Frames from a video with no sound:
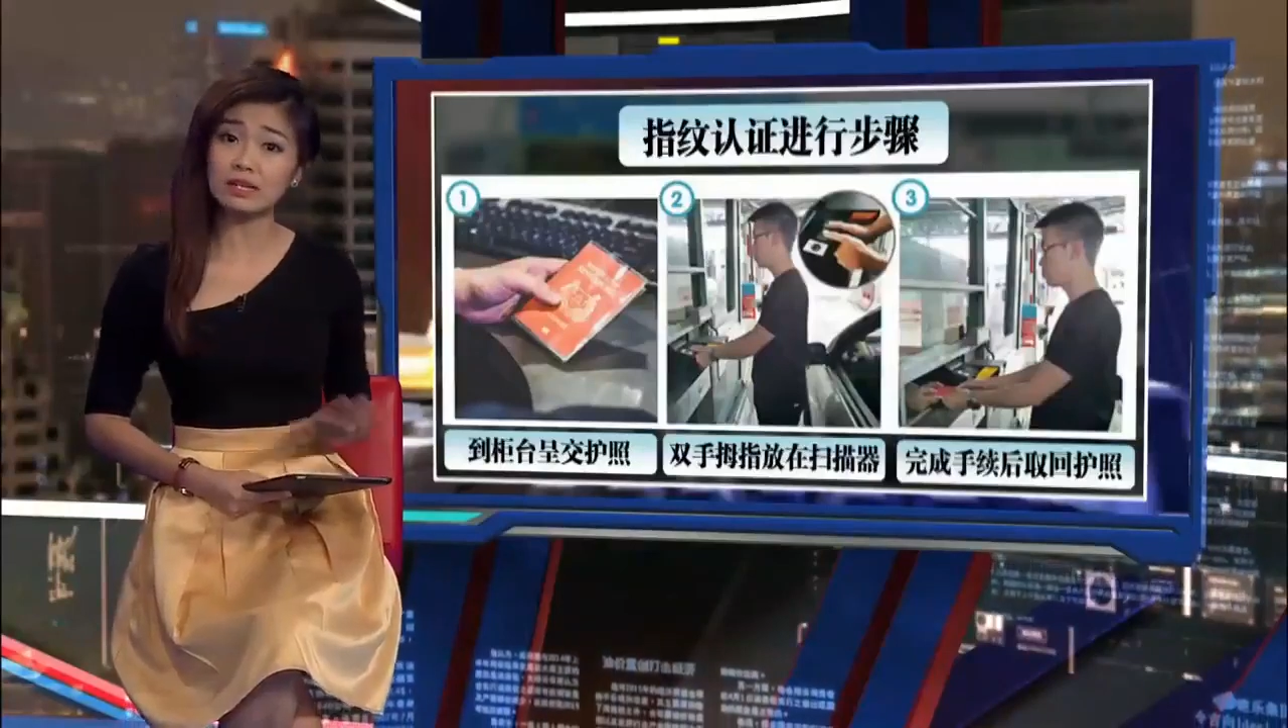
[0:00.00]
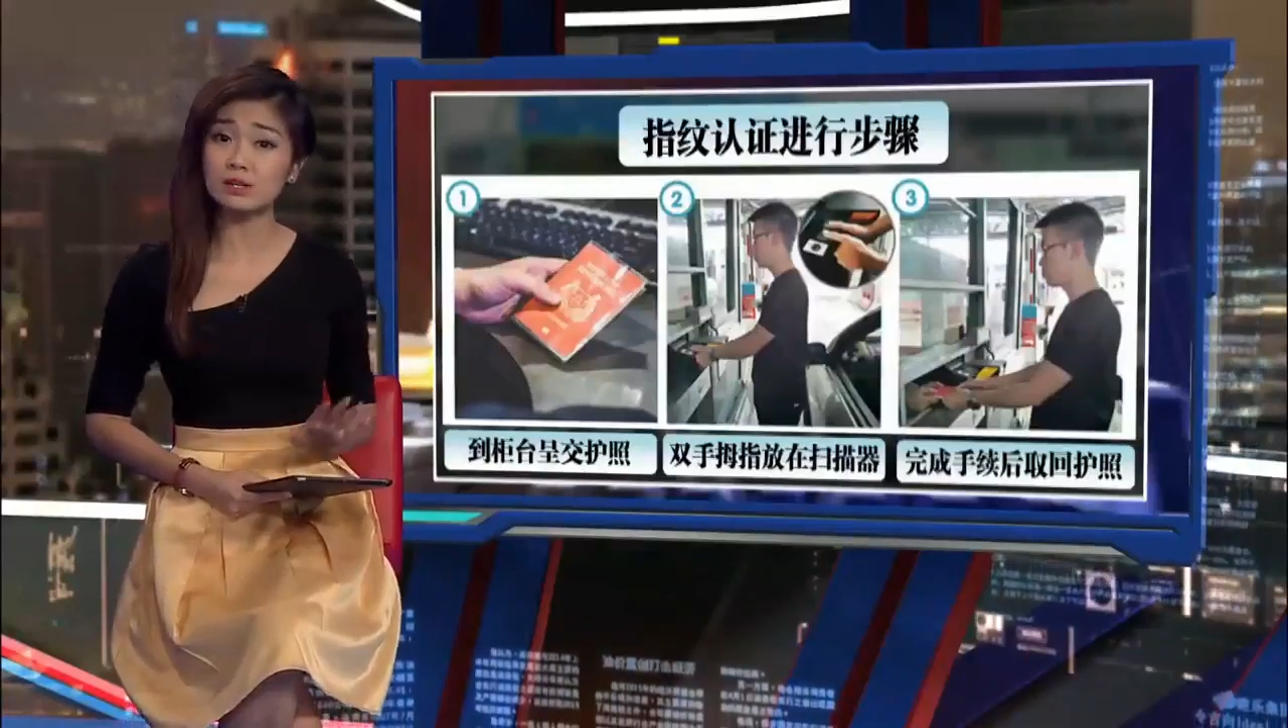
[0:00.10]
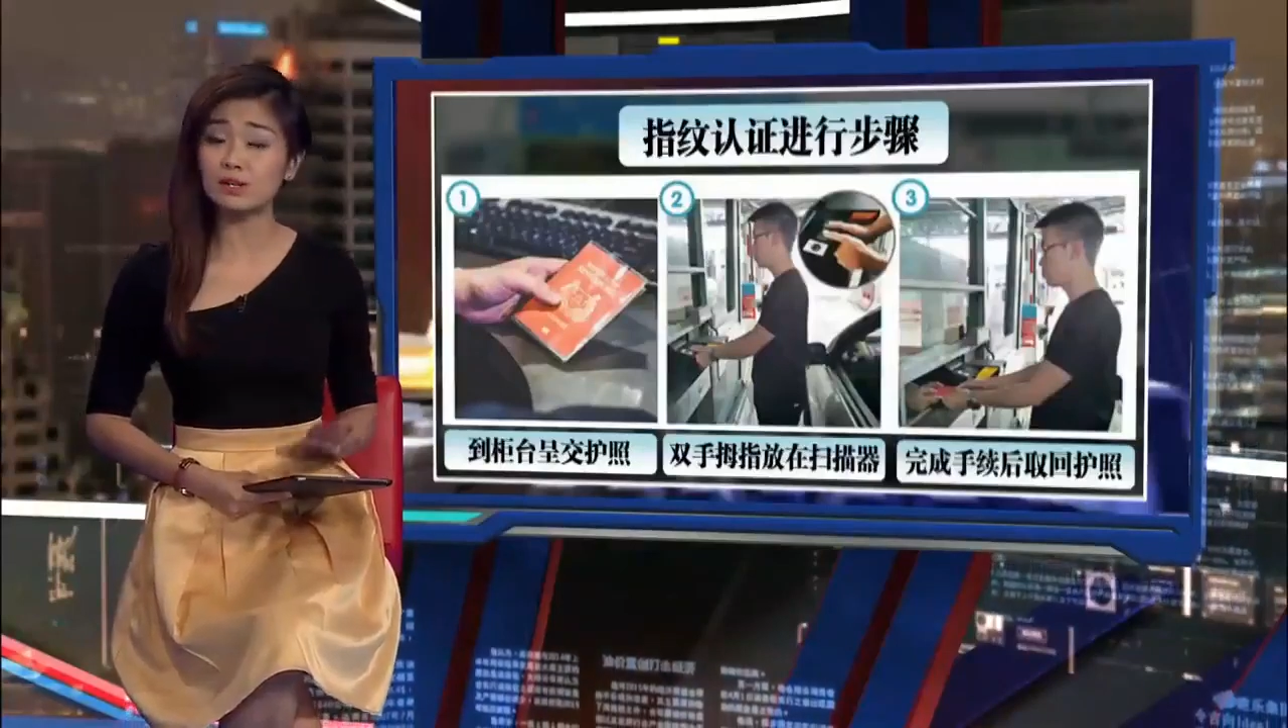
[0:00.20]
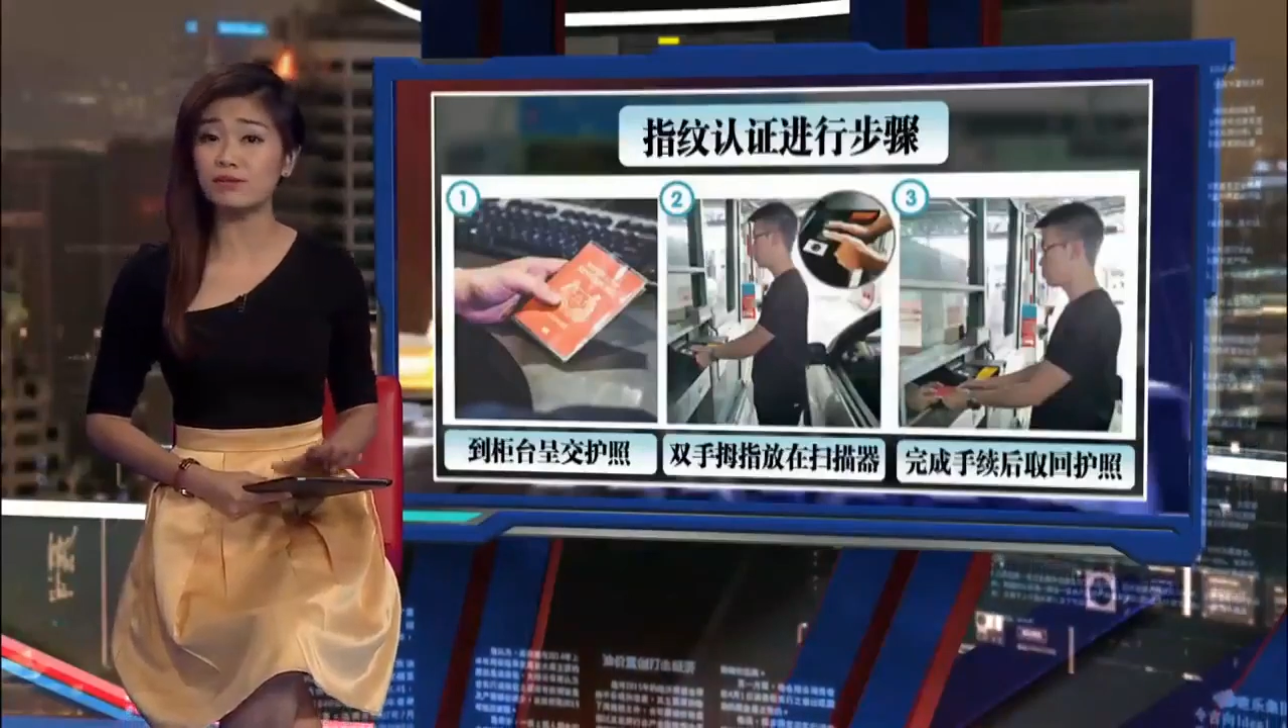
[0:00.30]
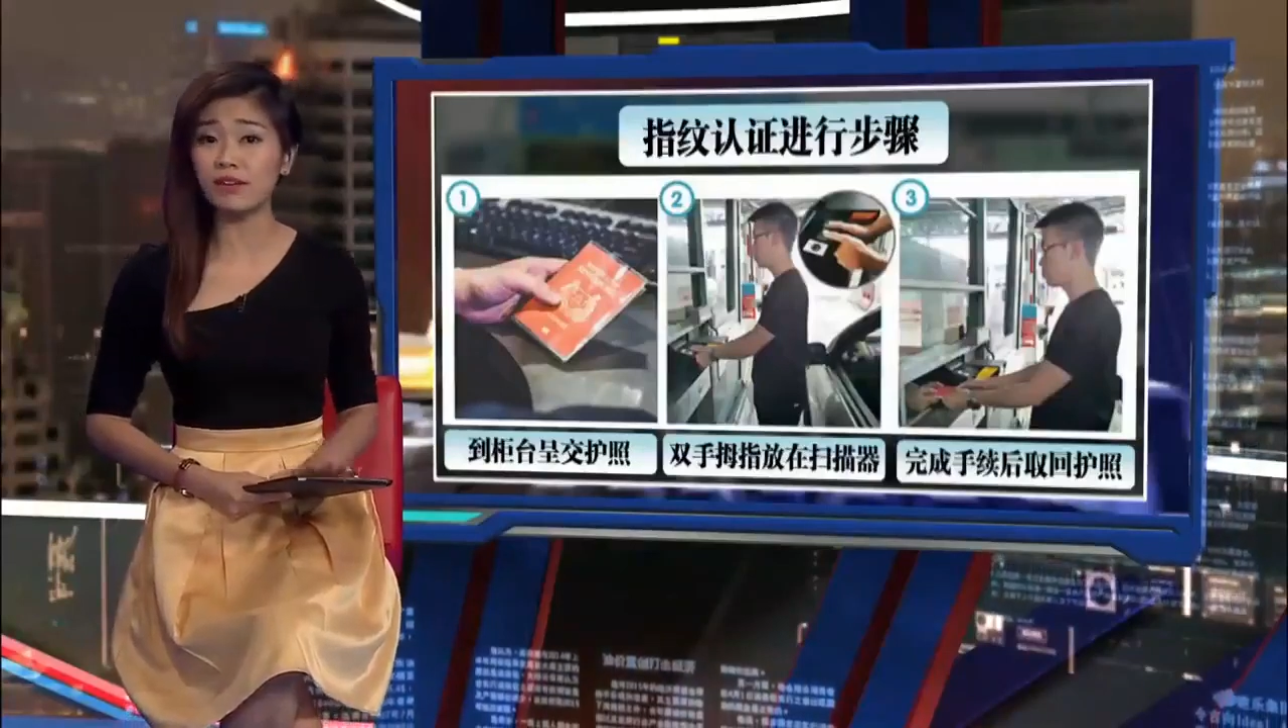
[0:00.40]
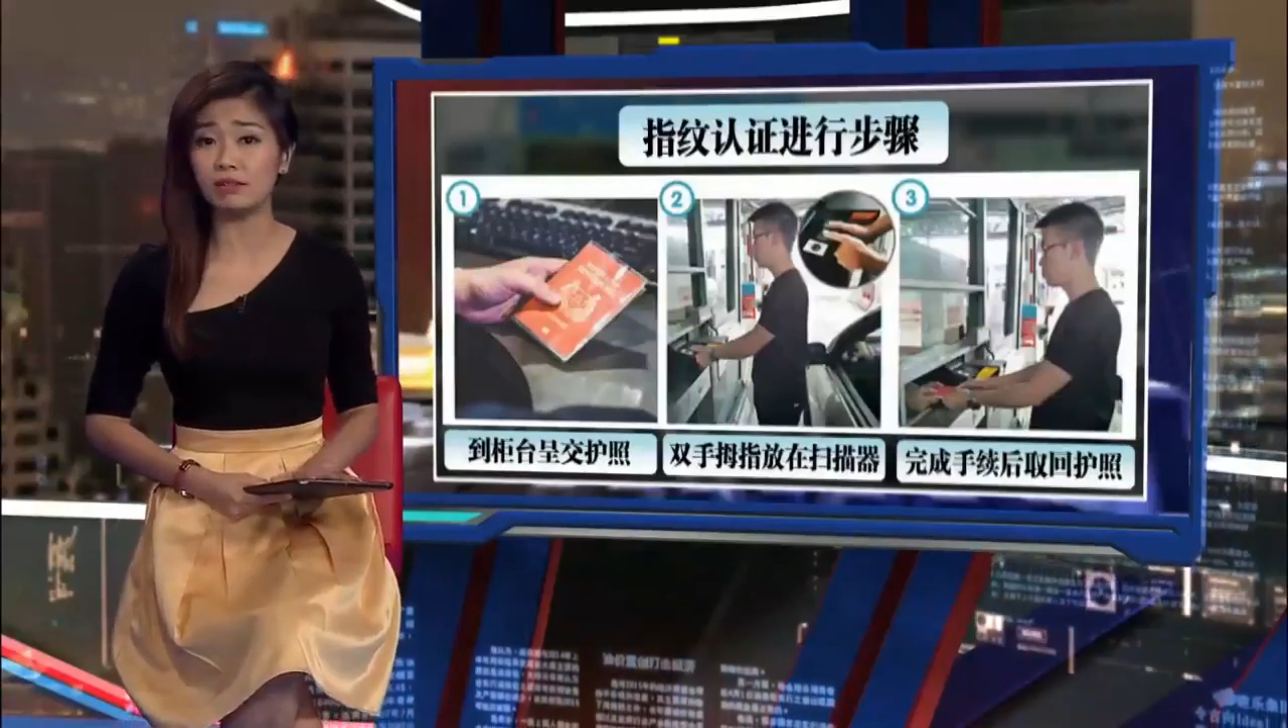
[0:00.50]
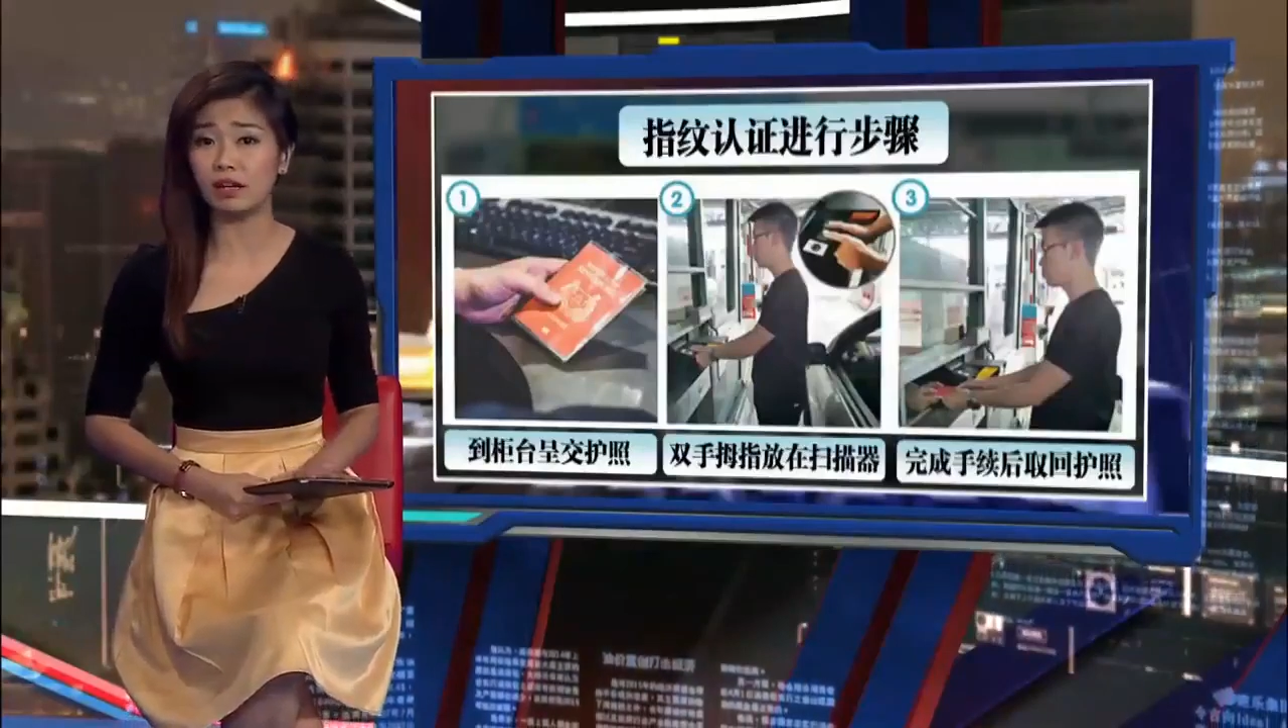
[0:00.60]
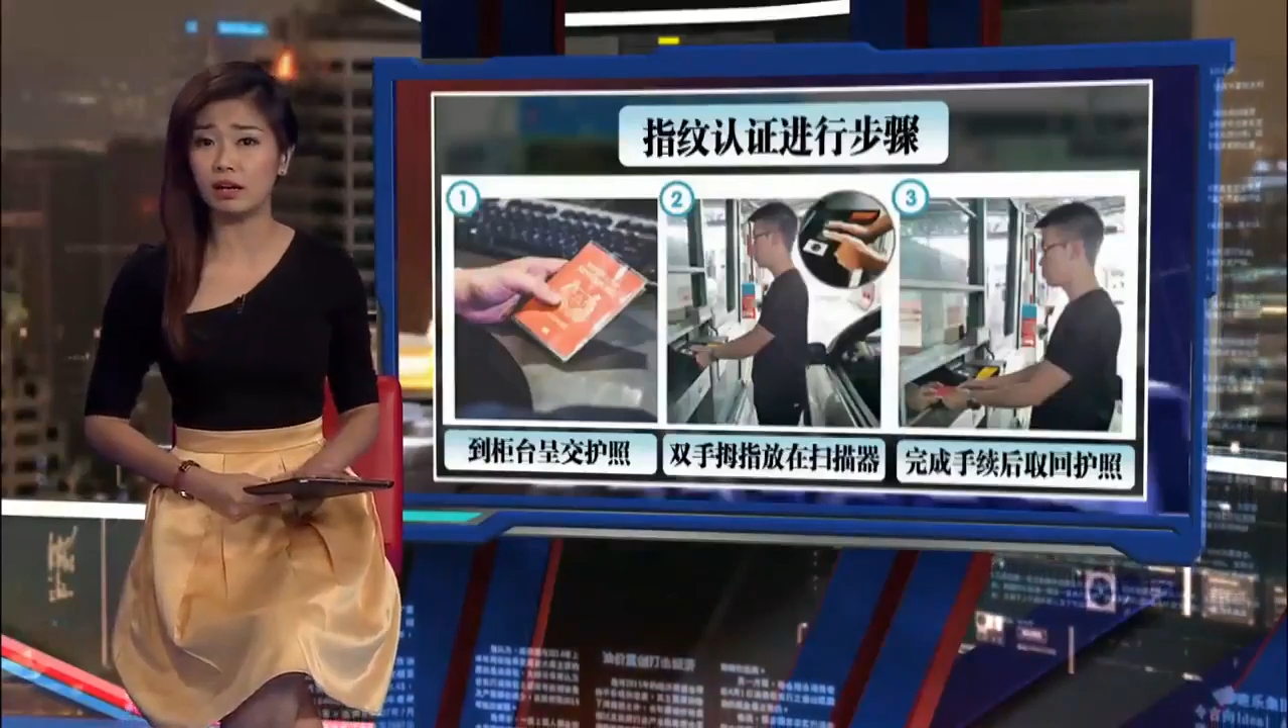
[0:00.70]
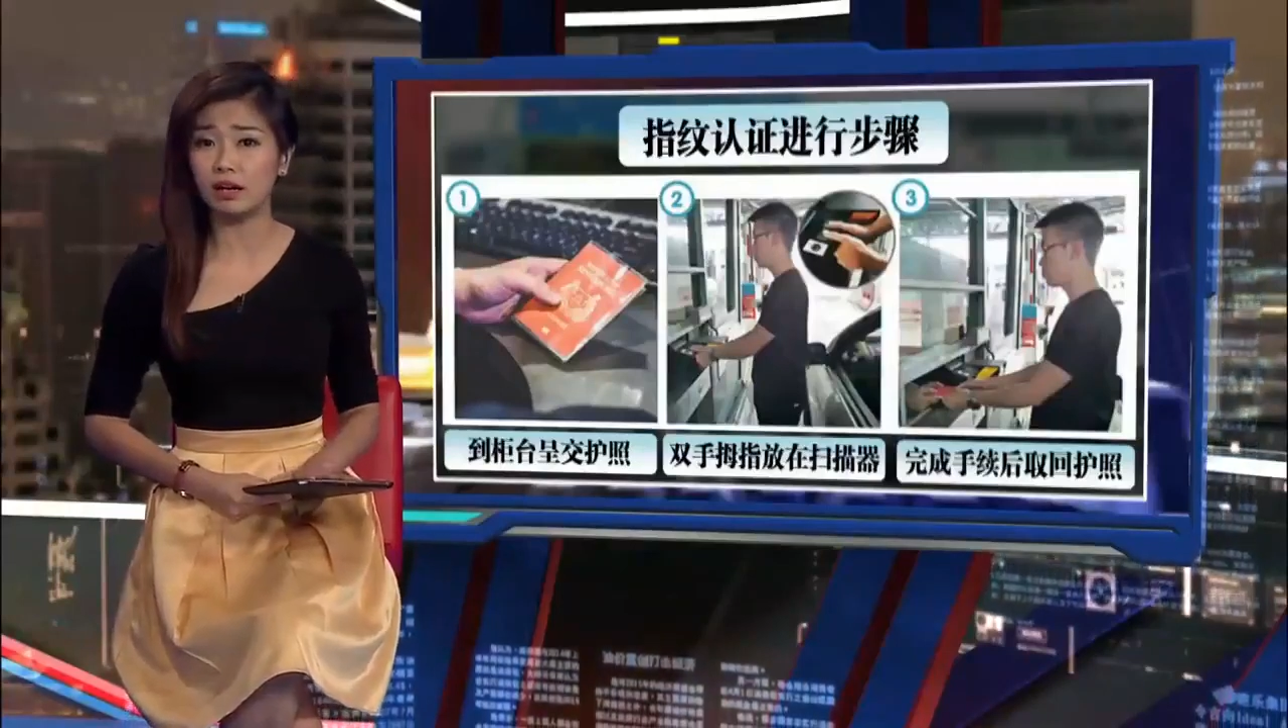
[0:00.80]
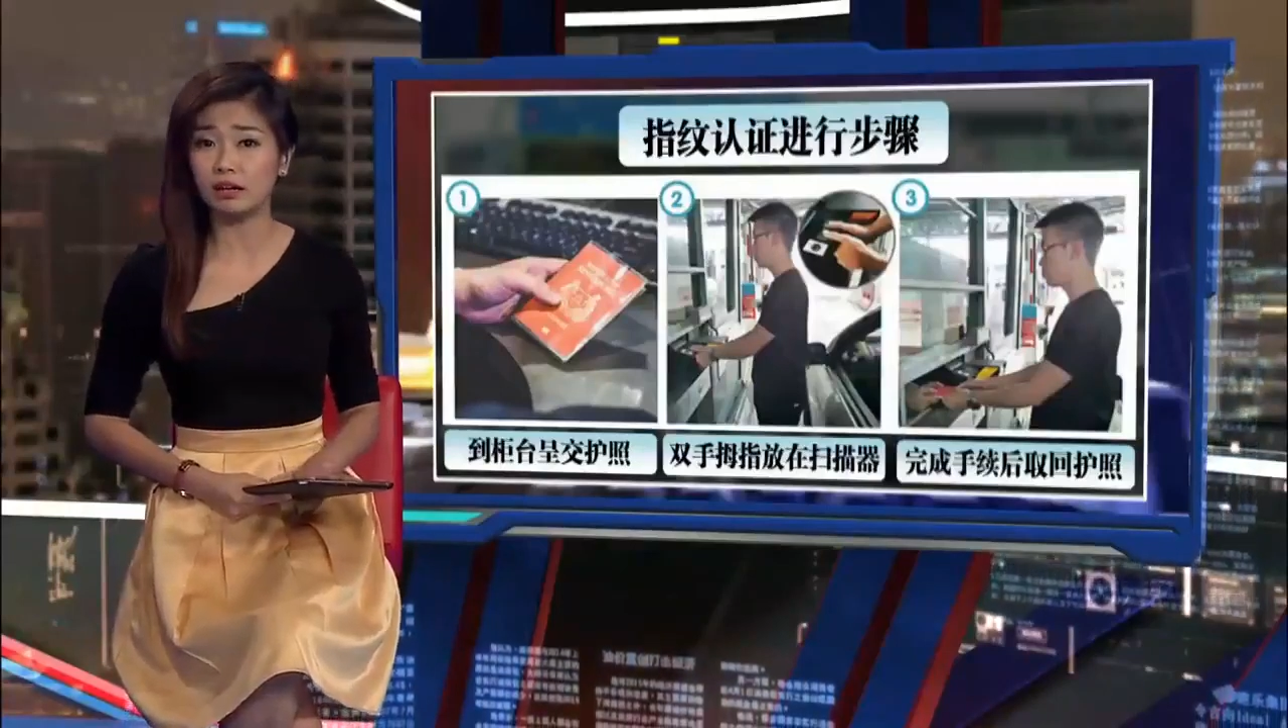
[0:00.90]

吃吃饭的。